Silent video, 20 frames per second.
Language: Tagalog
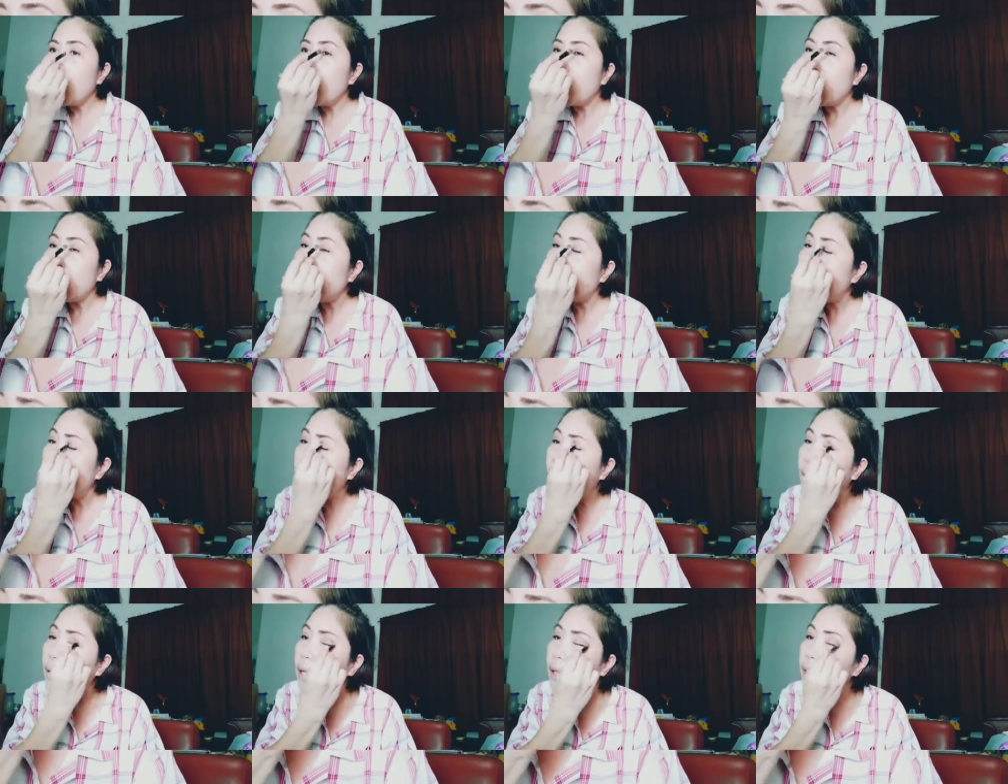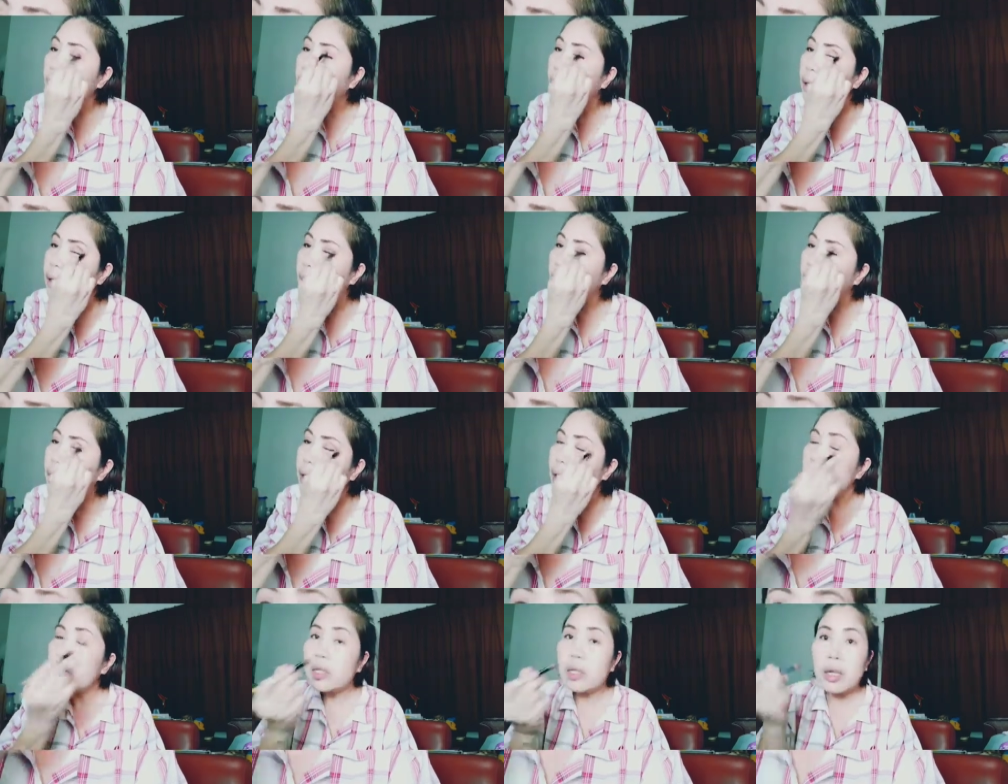Um, lahat ng
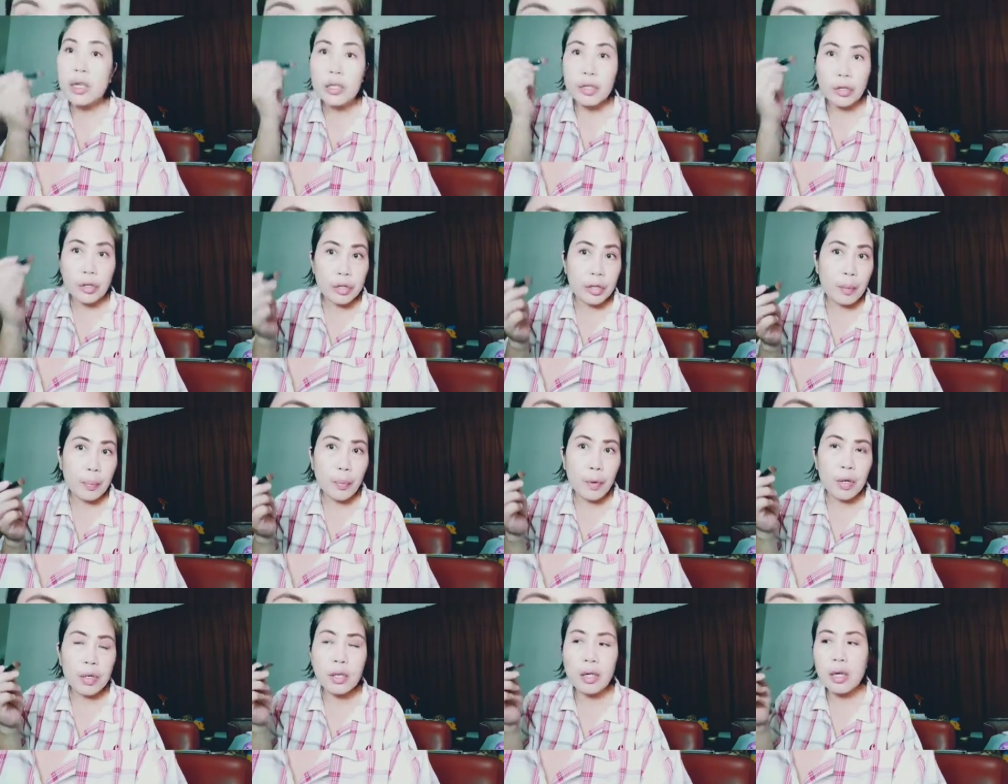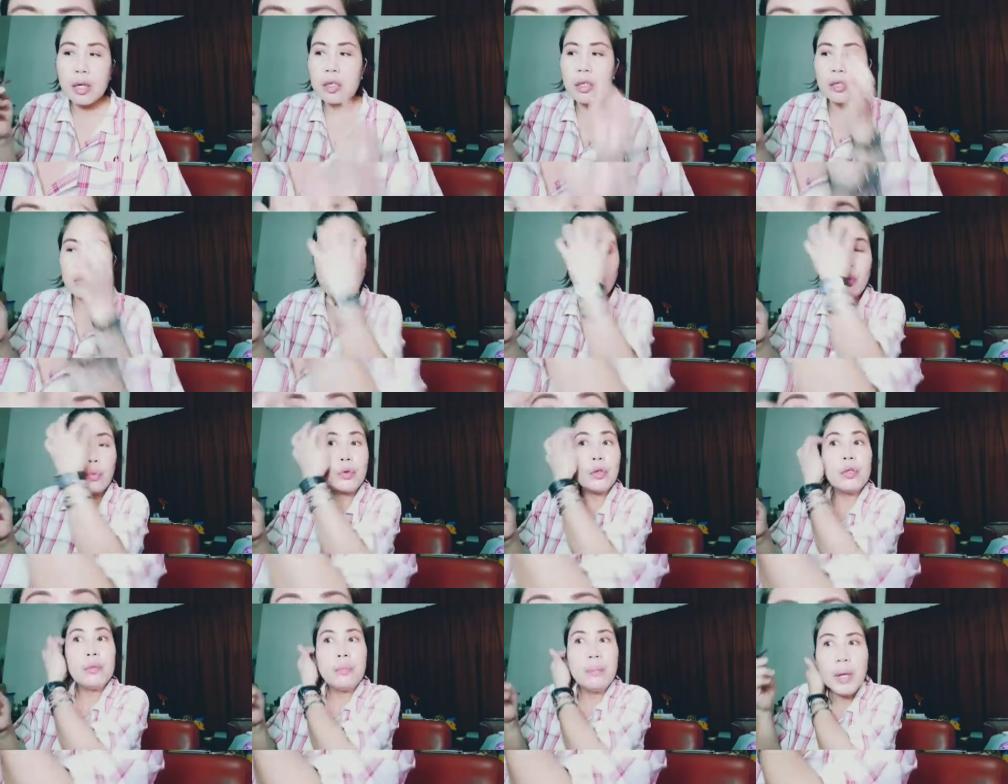i-discuss ko sa podcast ko
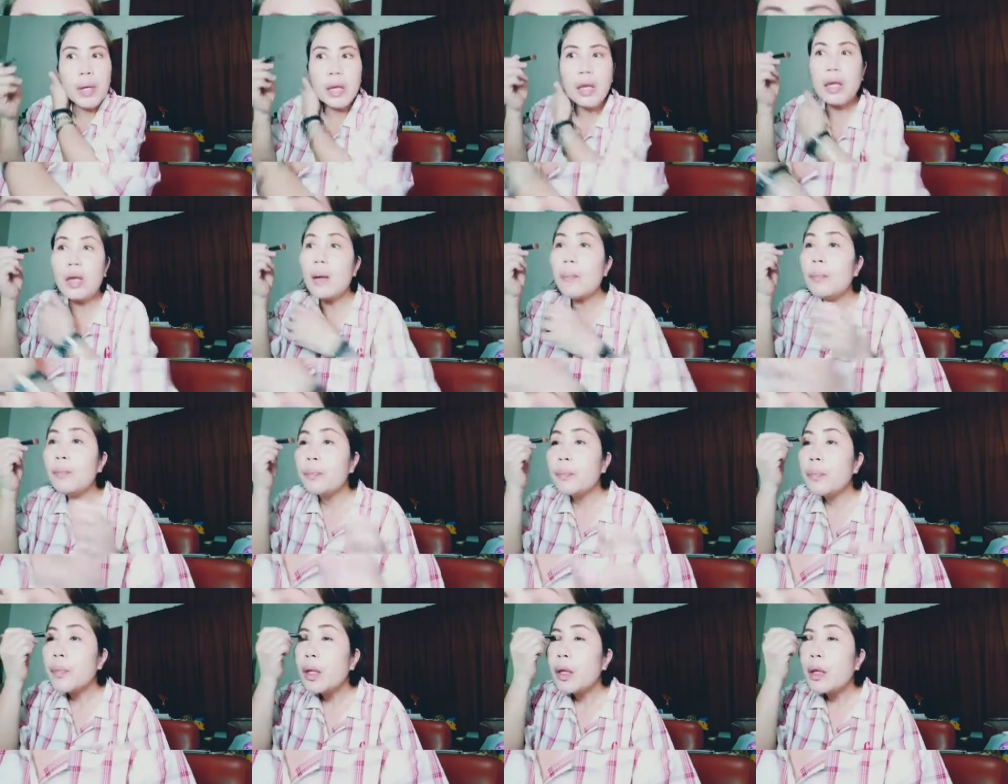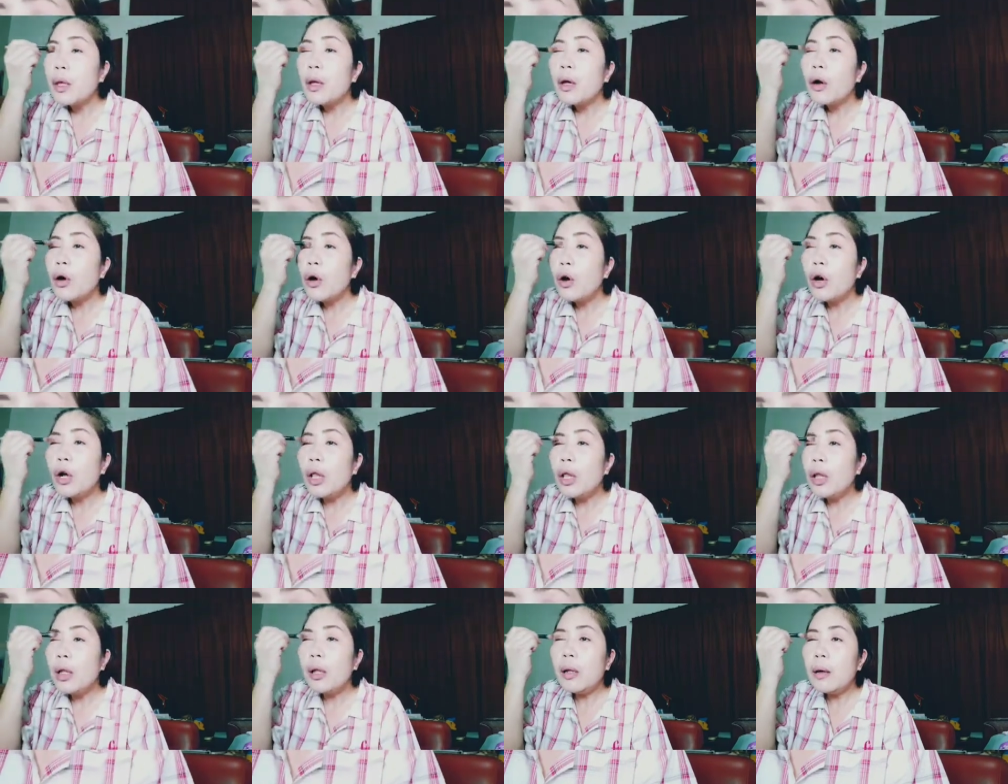would be all
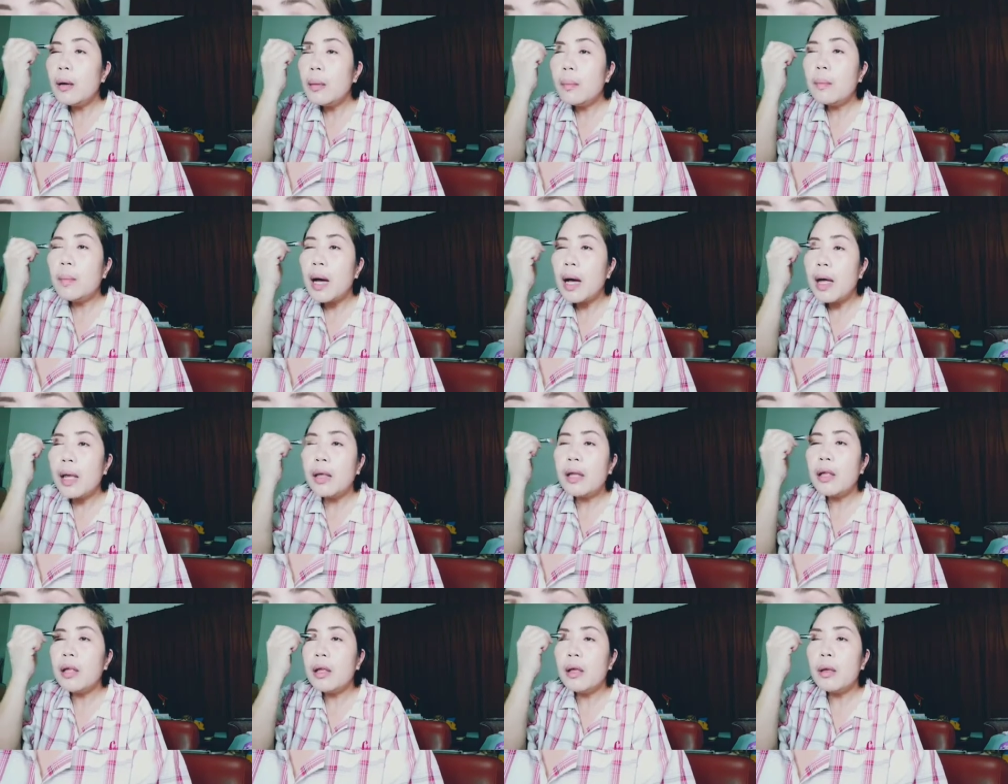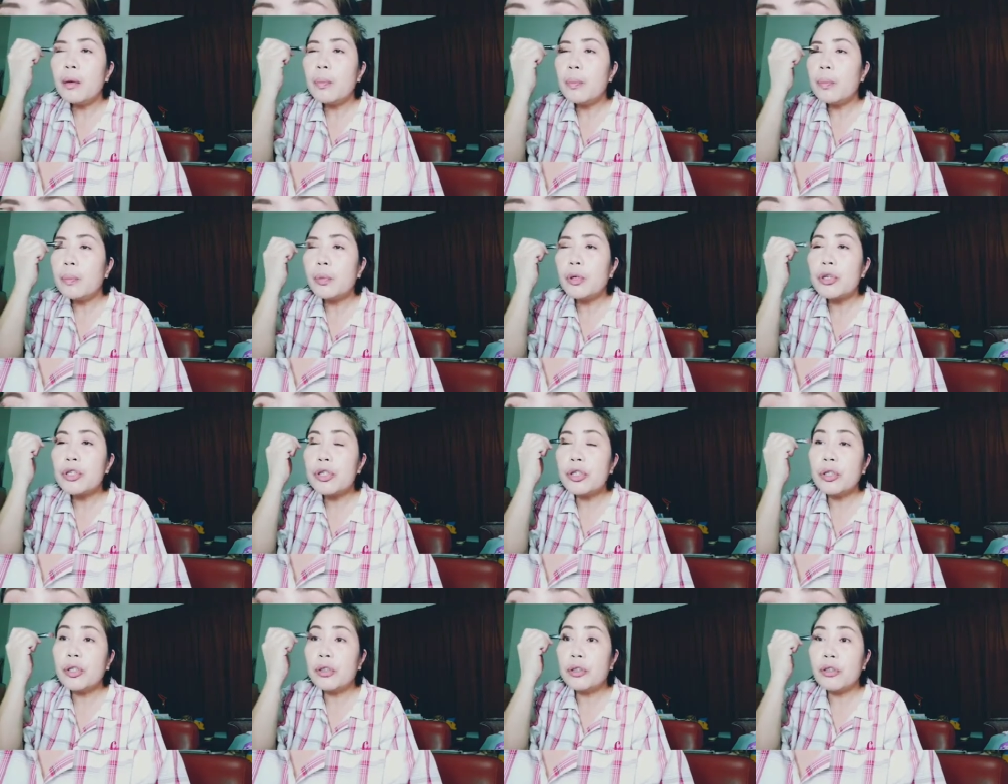my
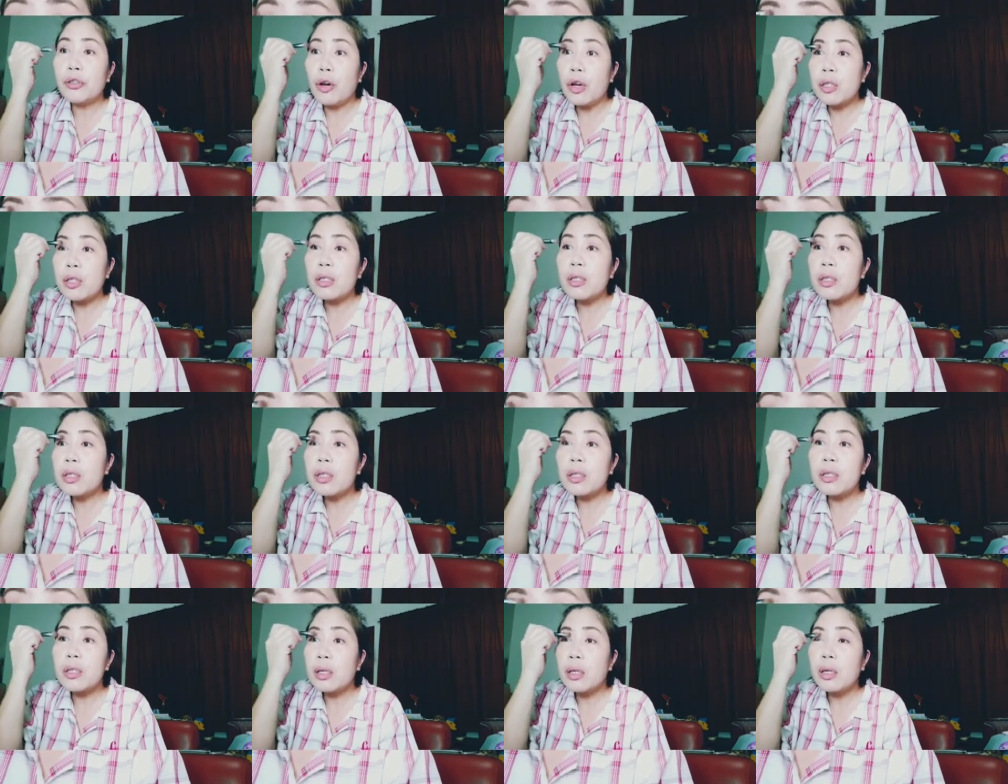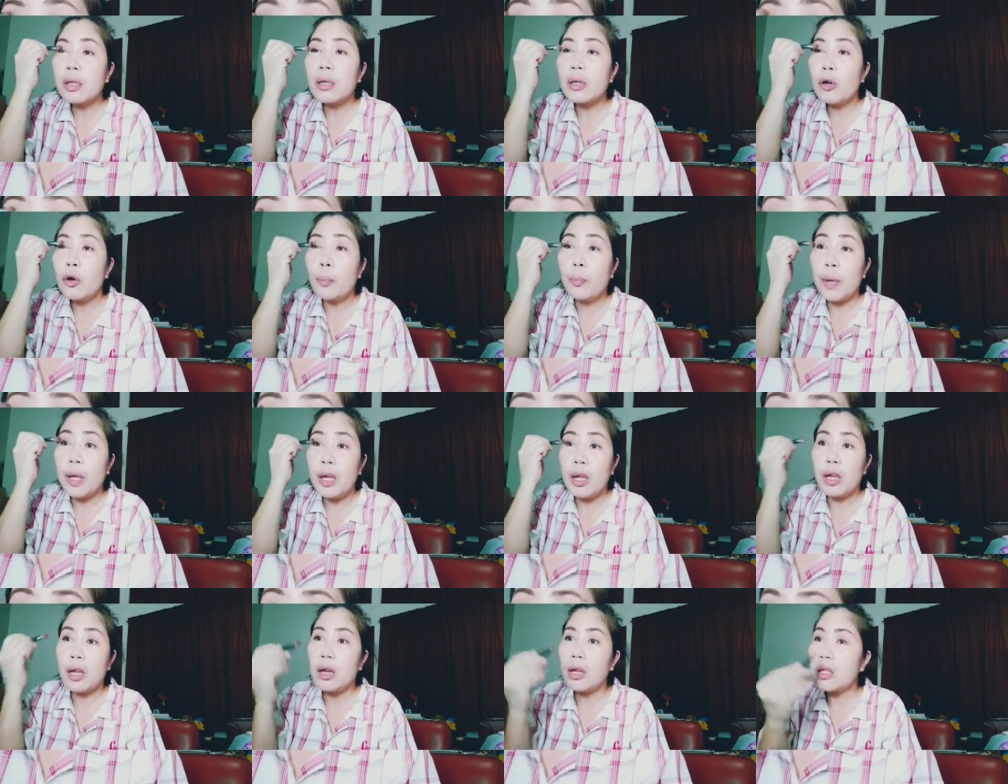personal thoughts,
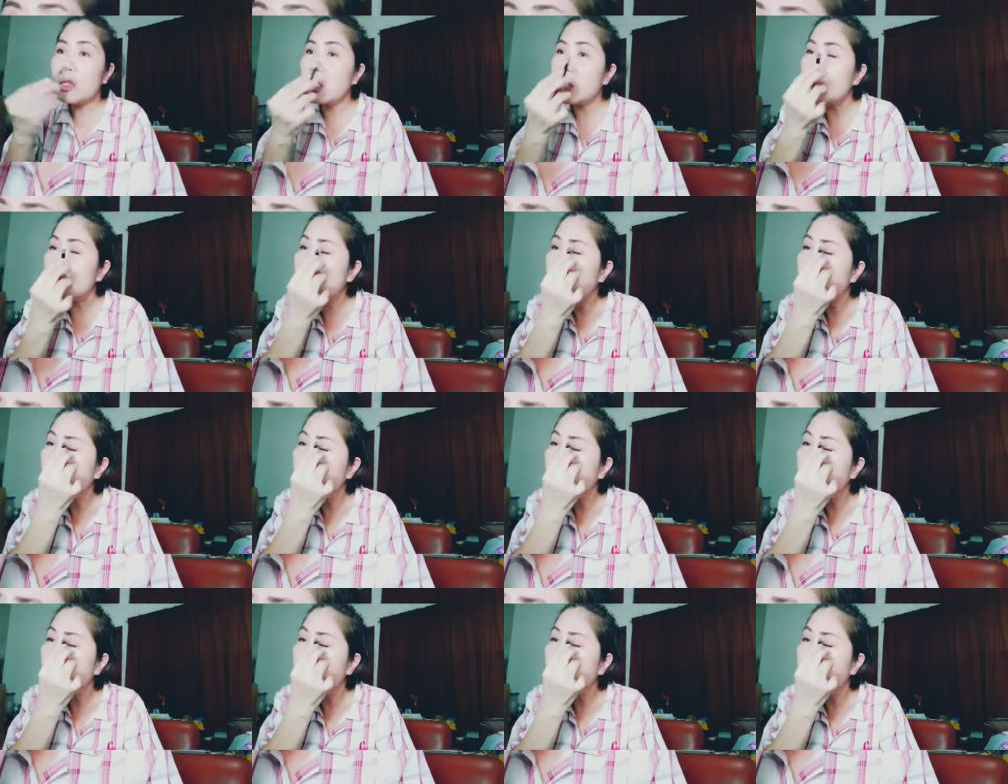opinions,